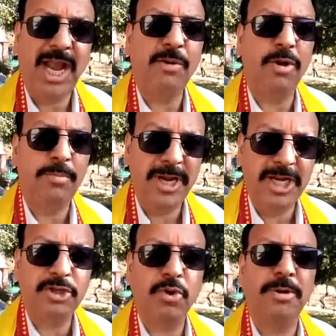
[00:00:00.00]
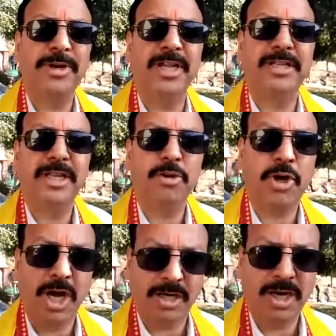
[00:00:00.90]
एनुअल मेल इसको हम कहते हैं जो
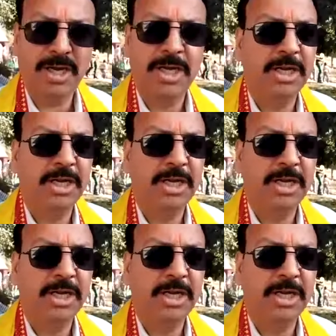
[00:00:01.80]
खारका